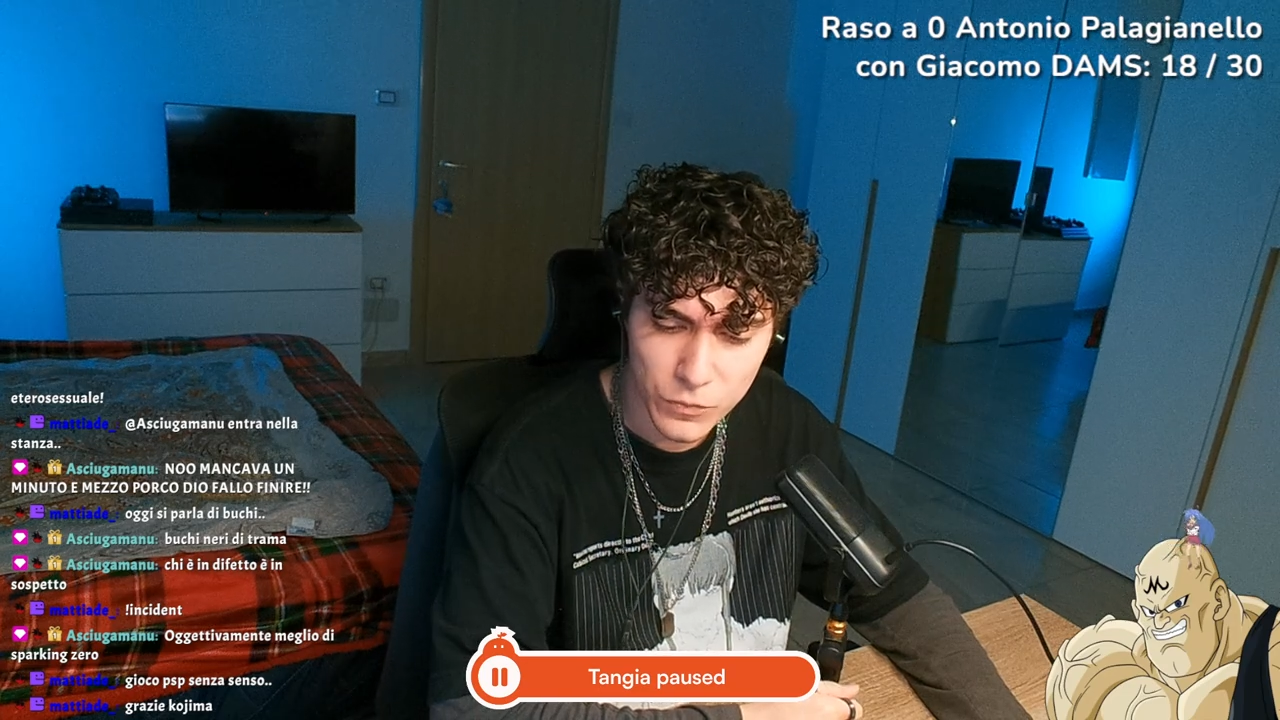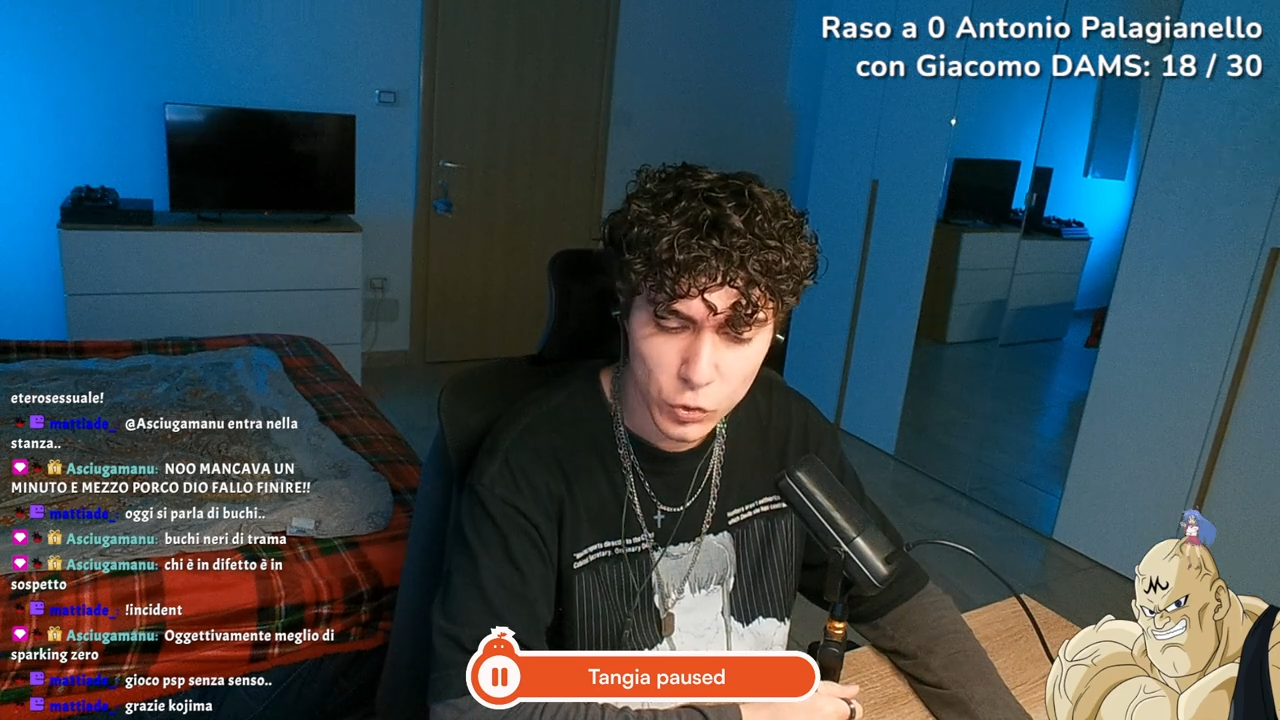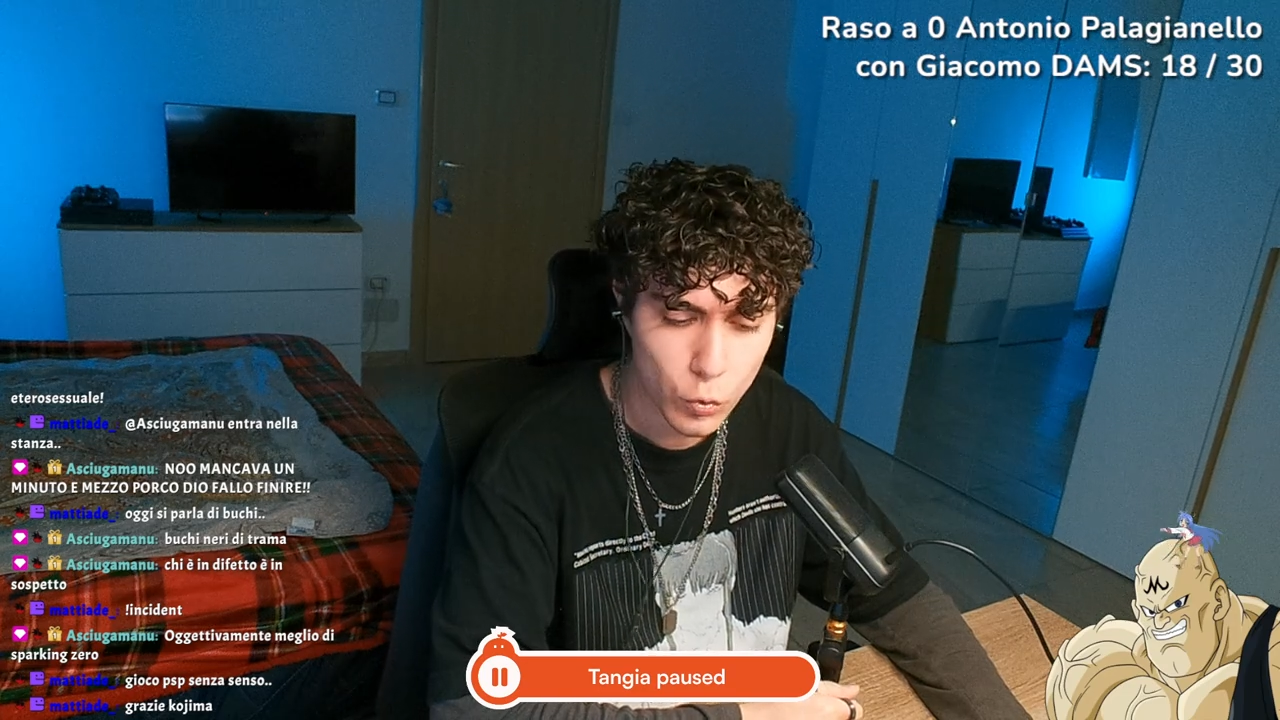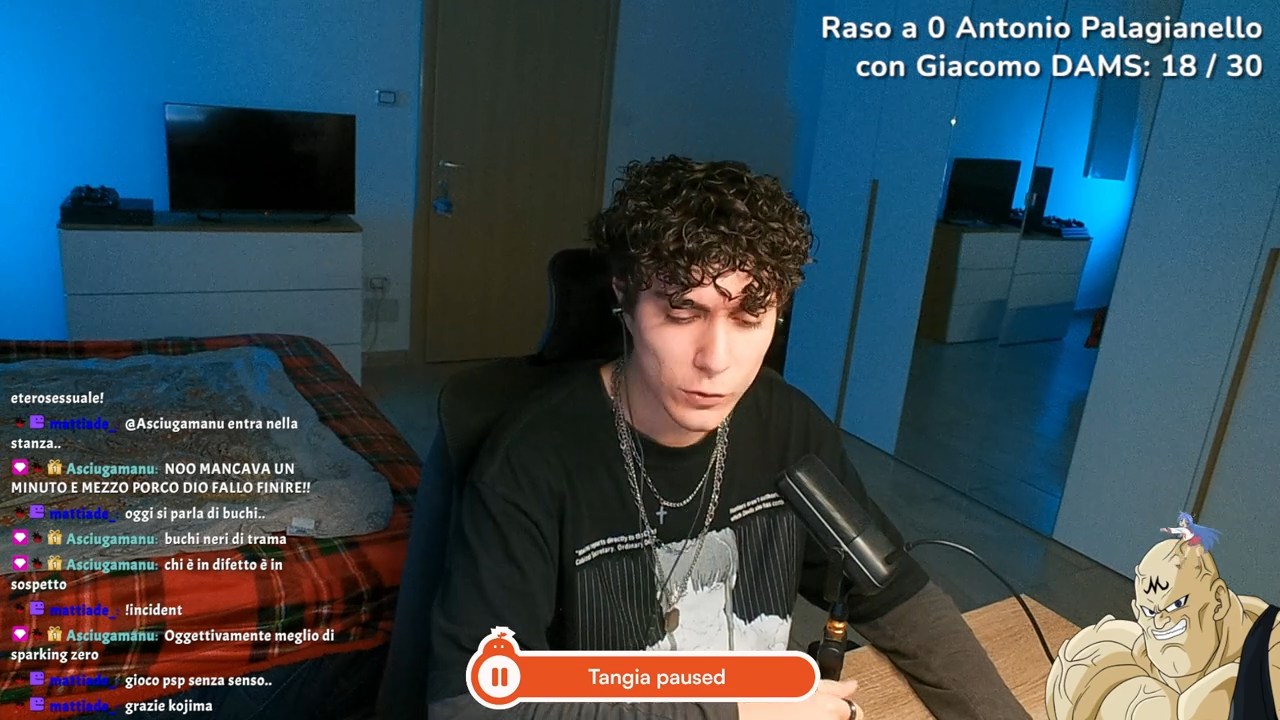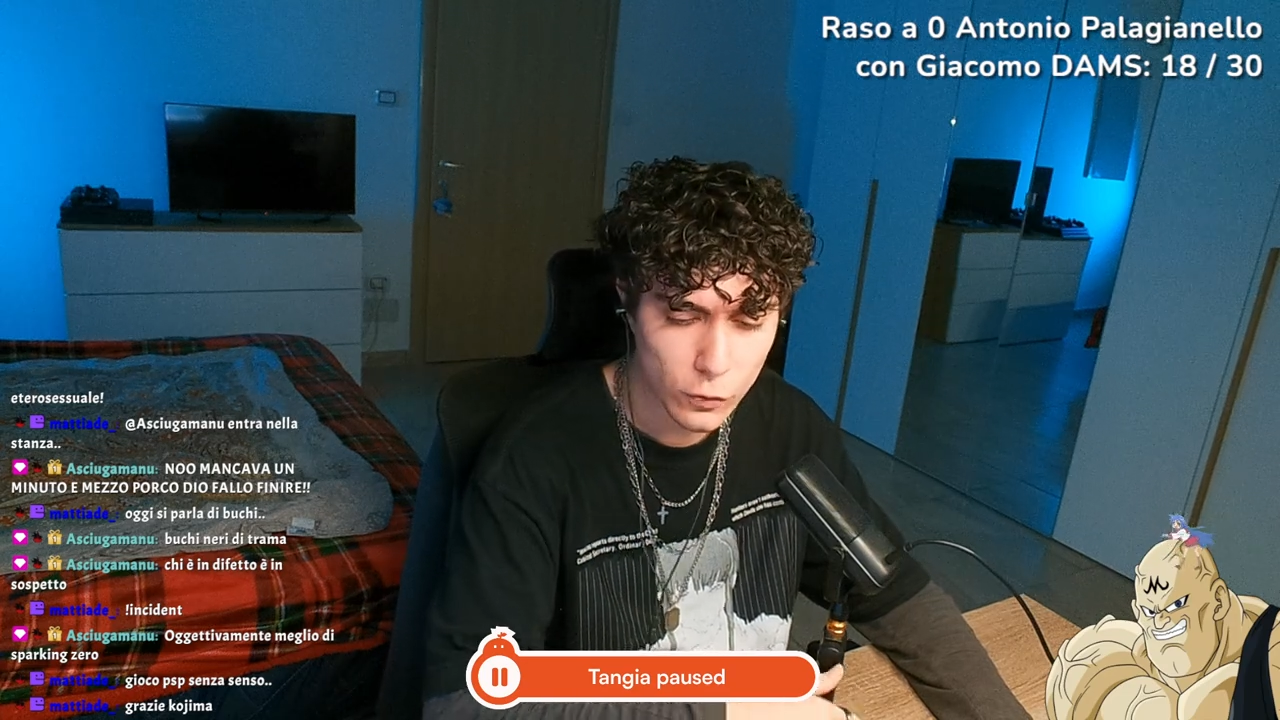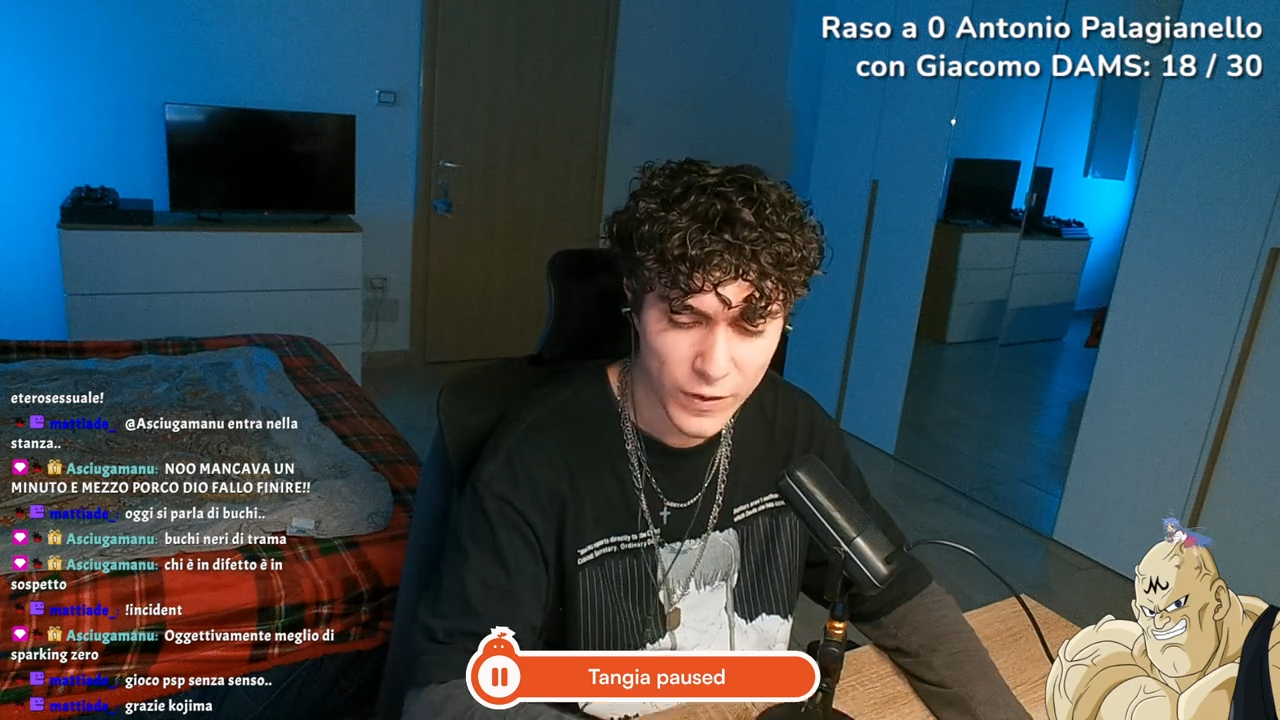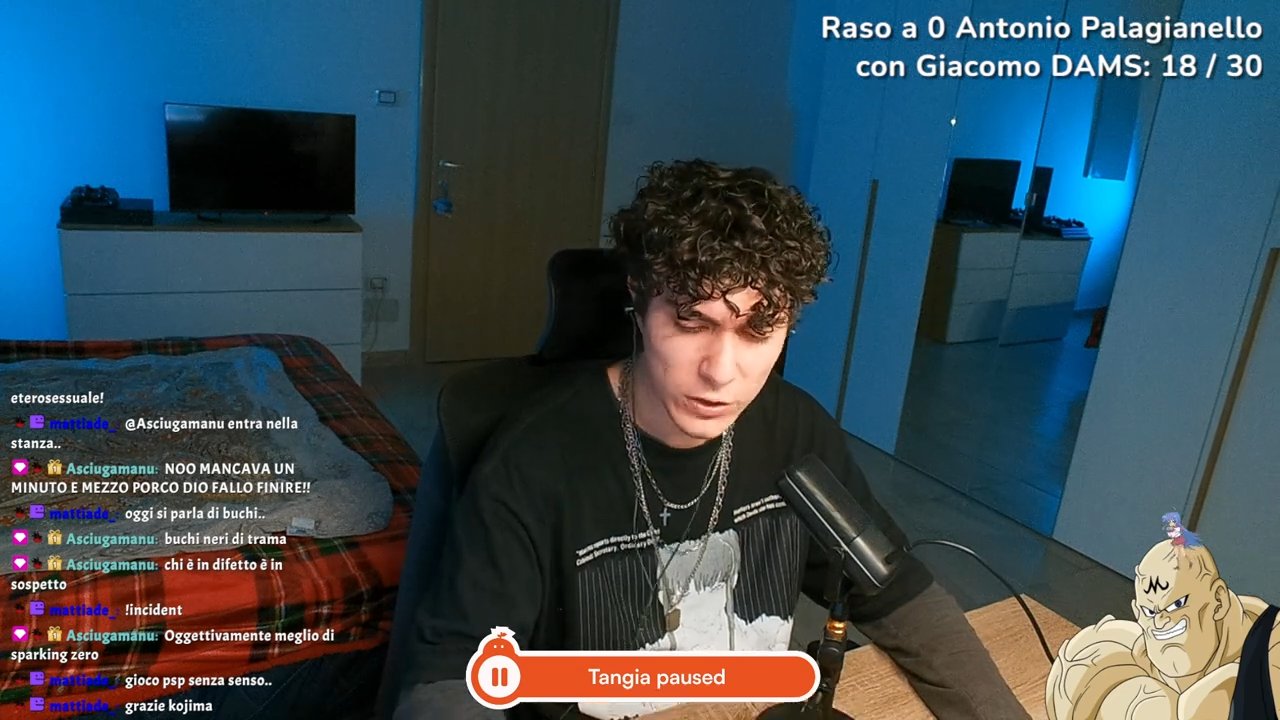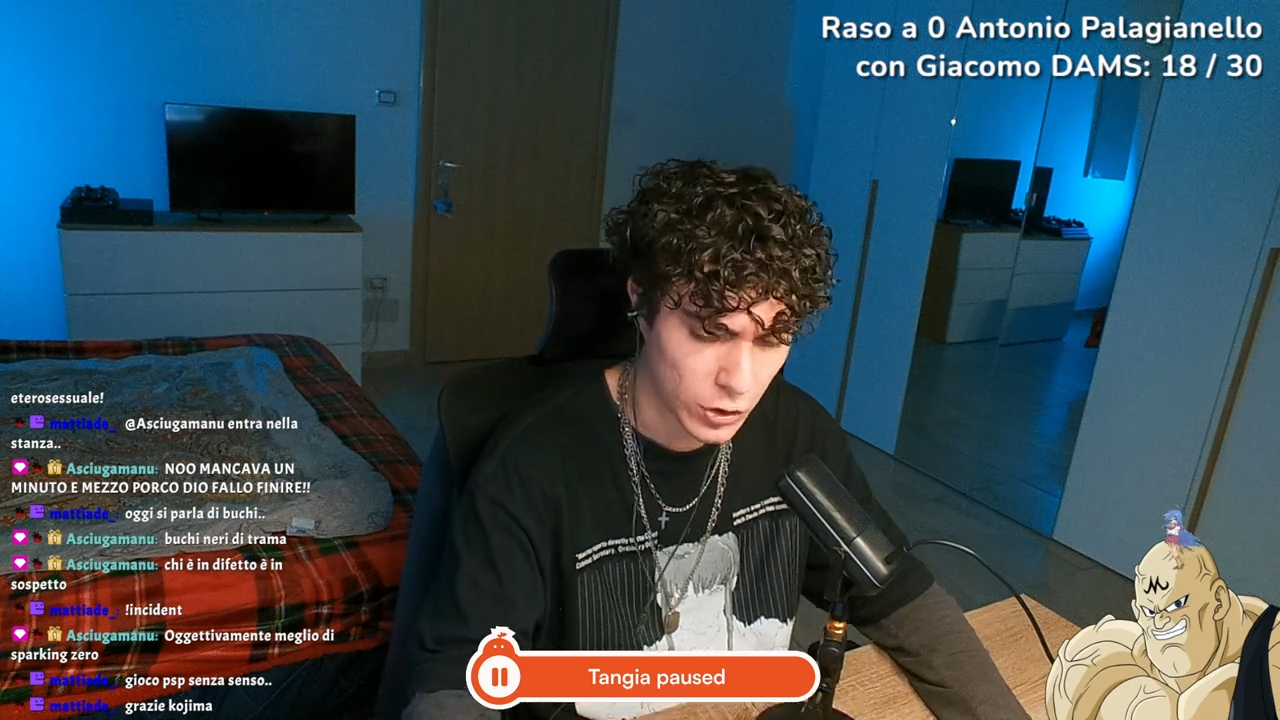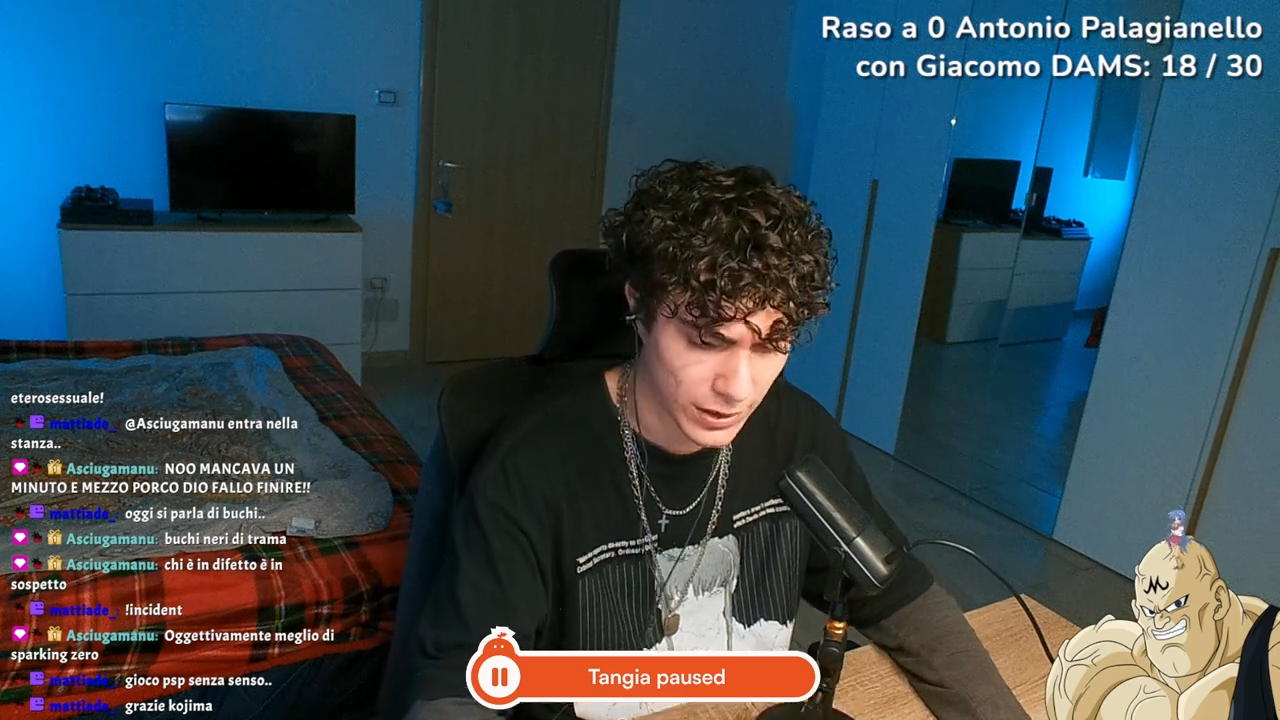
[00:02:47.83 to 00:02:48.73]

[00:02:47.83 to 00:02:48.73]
su questo fattore